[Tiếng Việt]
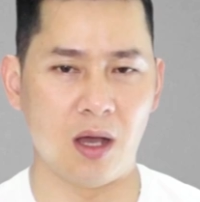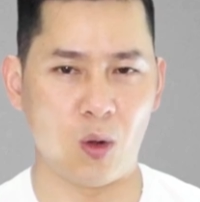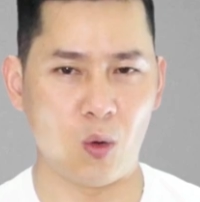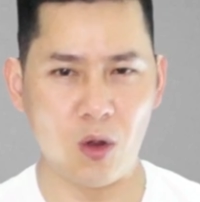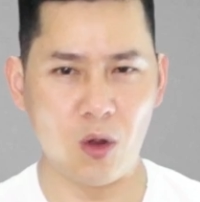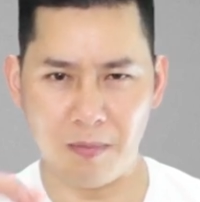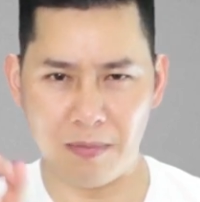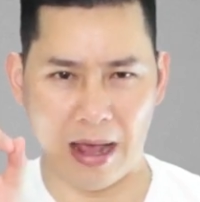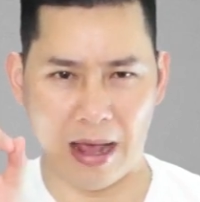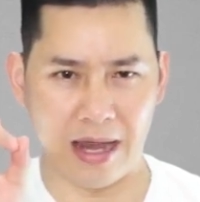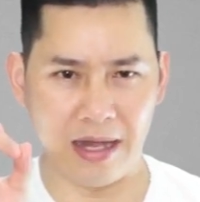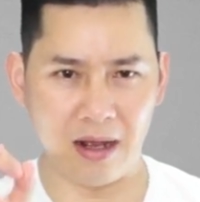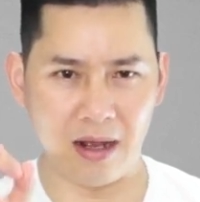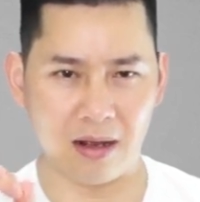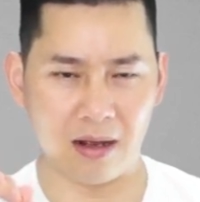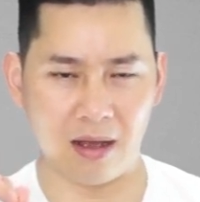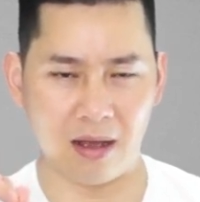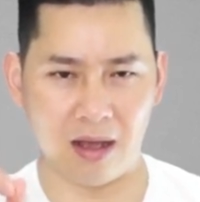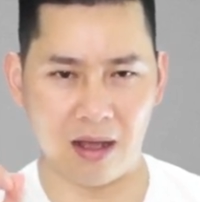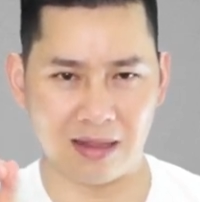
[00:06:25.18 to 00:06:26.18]
khuyến mãi
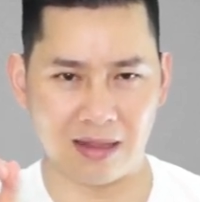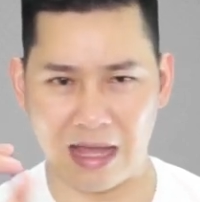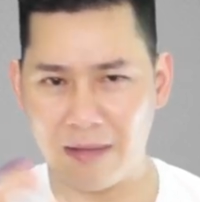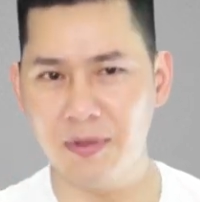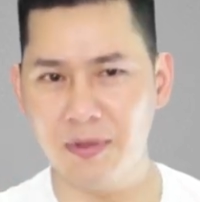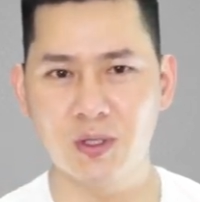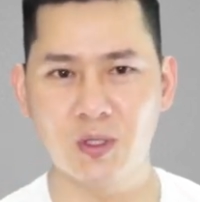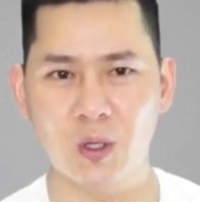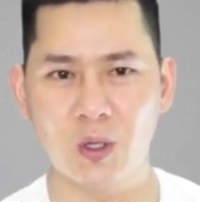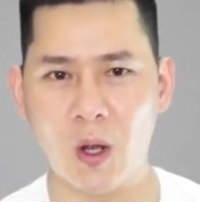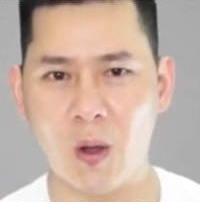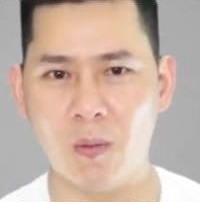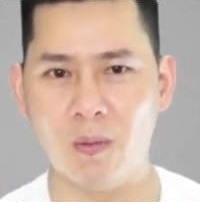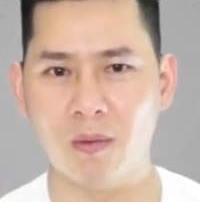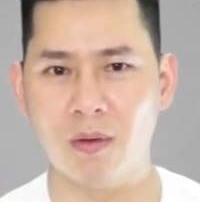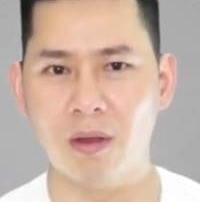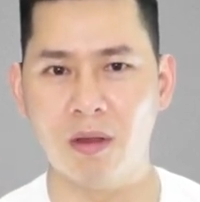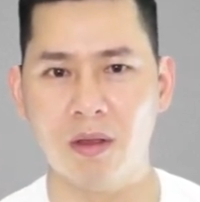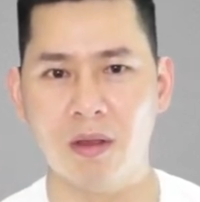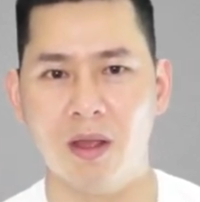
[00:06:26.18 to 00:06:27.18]
được tám mươi triệu đồng.
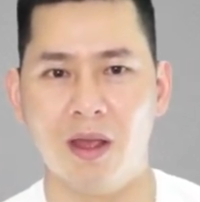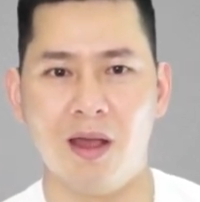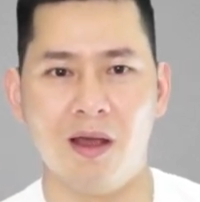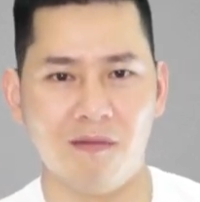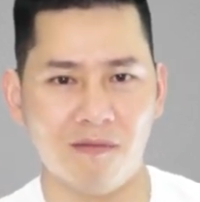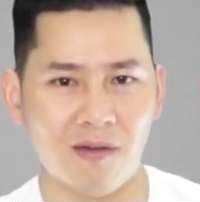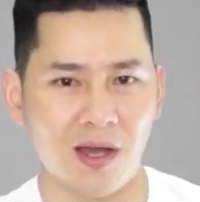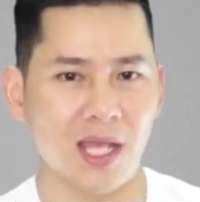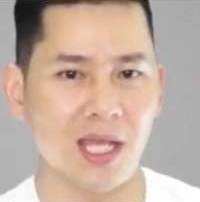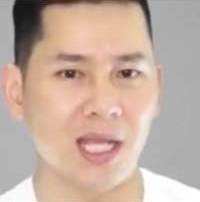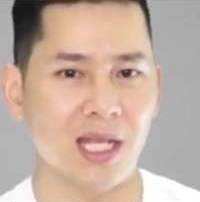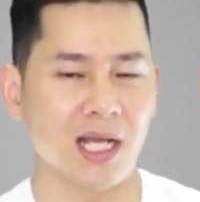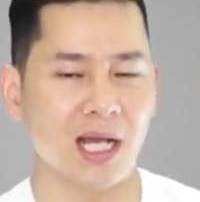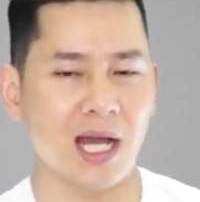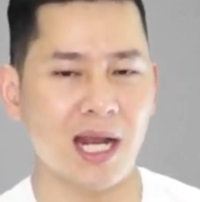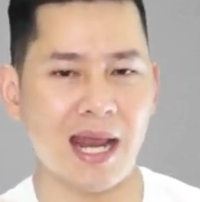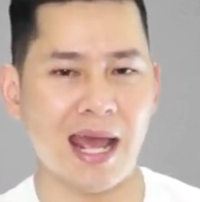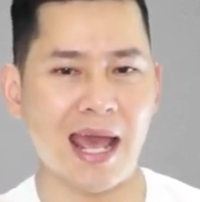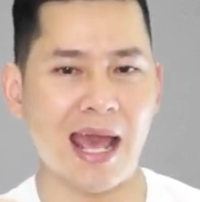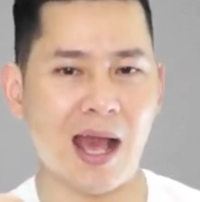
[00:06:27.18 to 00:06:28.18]
Vậy
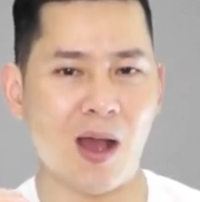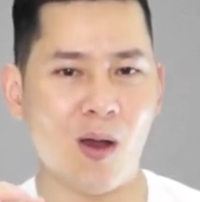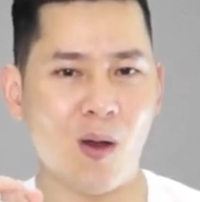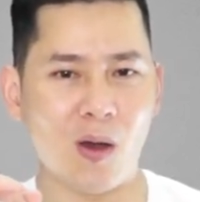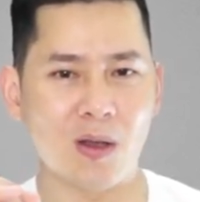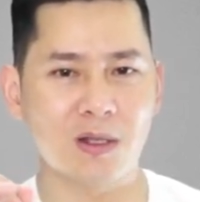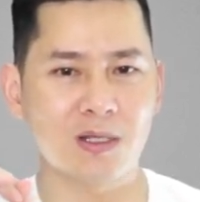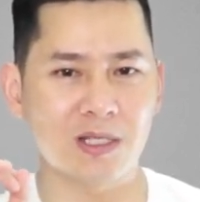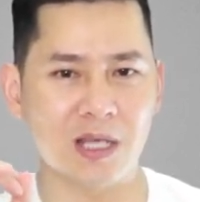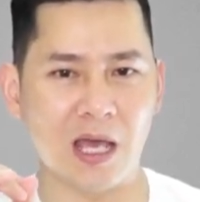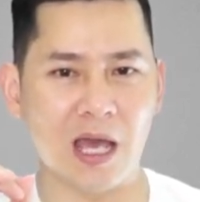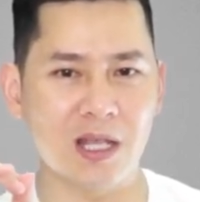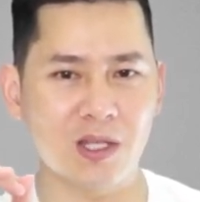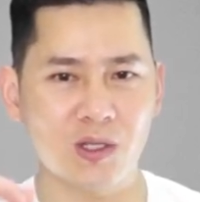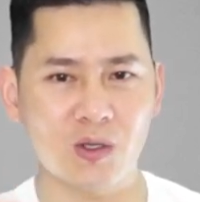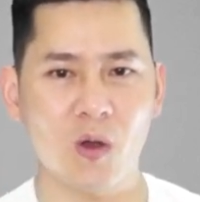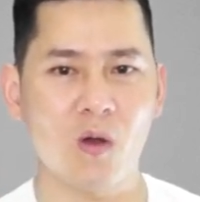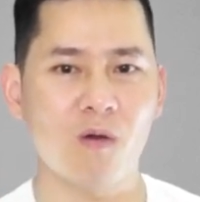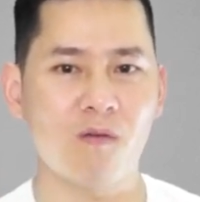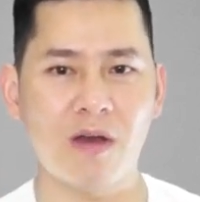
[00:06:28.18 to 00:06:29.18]
ngân hàng họ sẽ
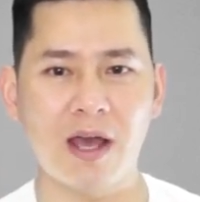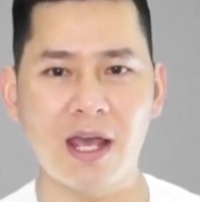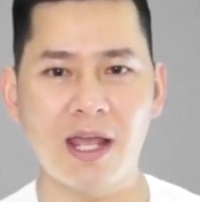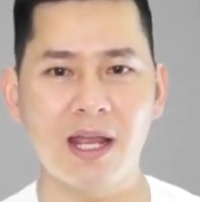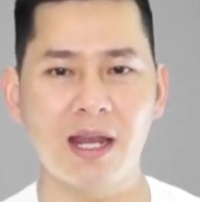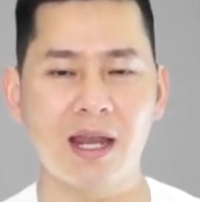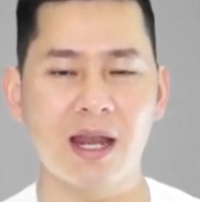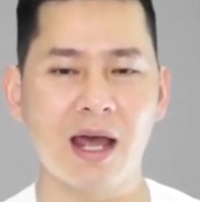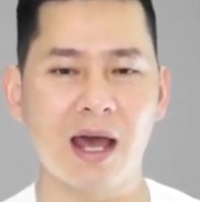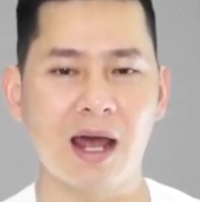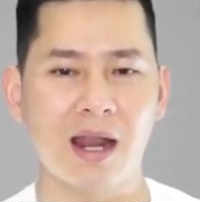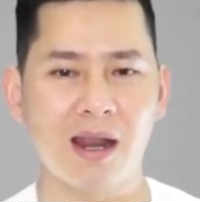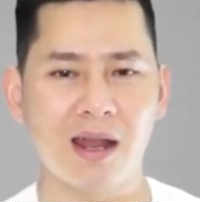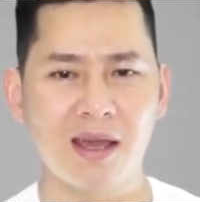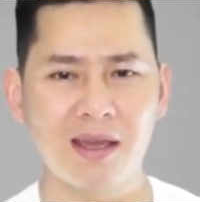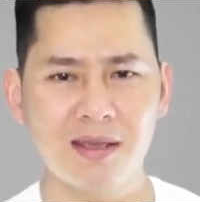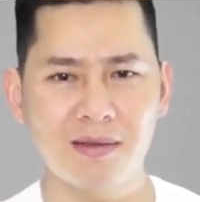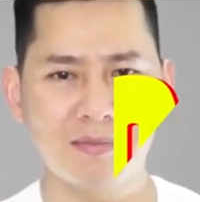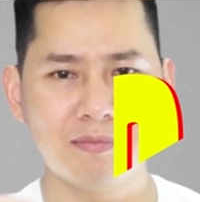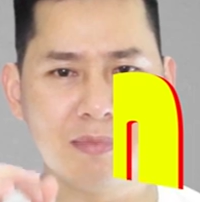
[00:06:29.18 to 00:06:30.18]
cho vay là
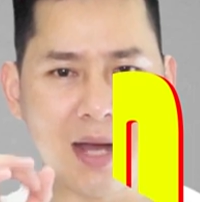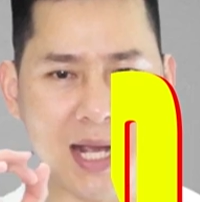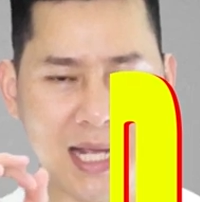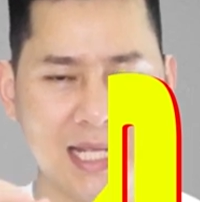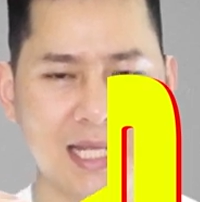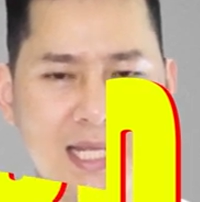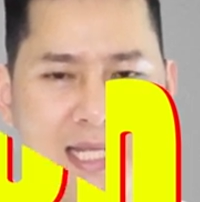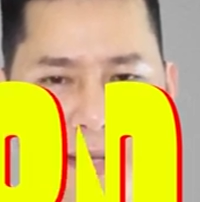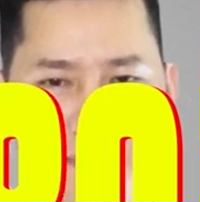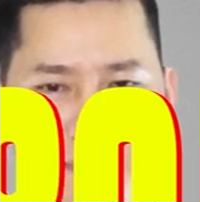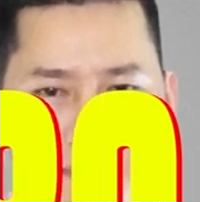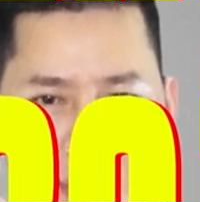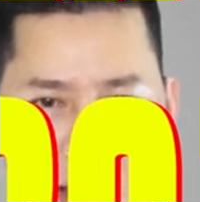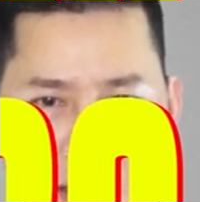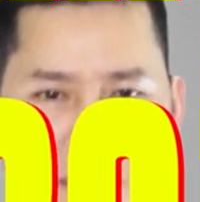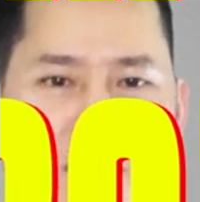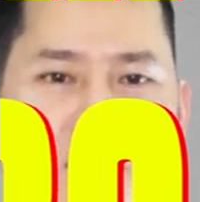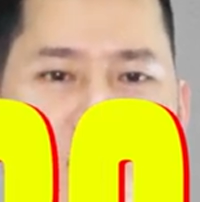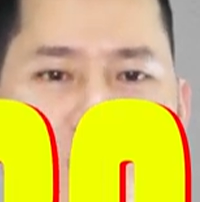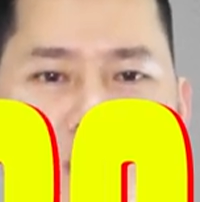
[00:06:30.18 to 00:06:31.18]
lấy bảy trăm
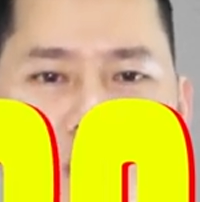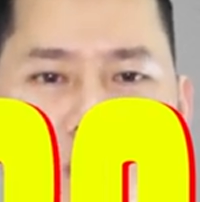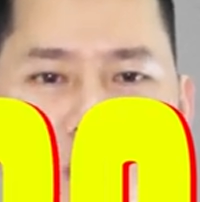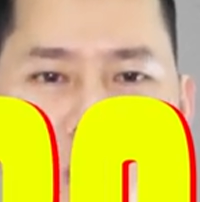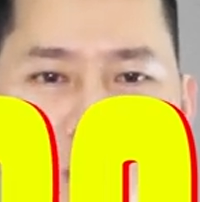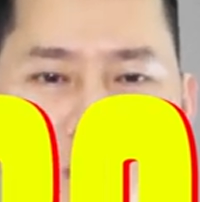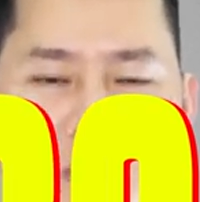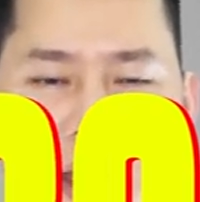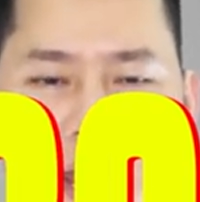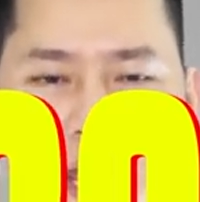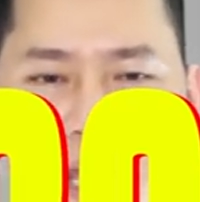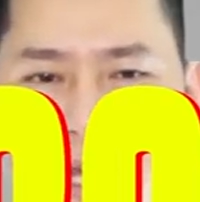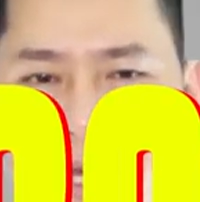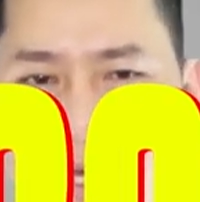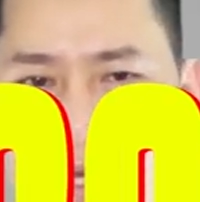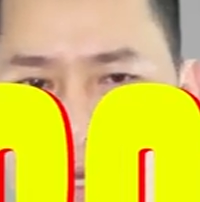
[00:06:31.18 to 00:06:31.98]
bảy mươi mốt triệu đồng này